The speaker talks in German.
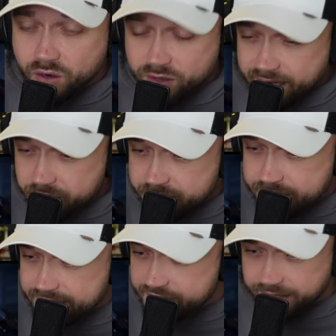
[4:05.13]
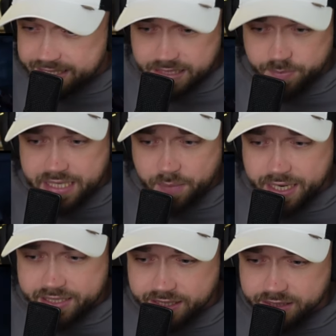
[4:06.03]
Okay, und sie ist was? Eine
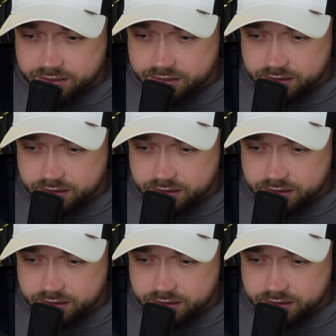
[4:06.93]
Mitarbeiterin?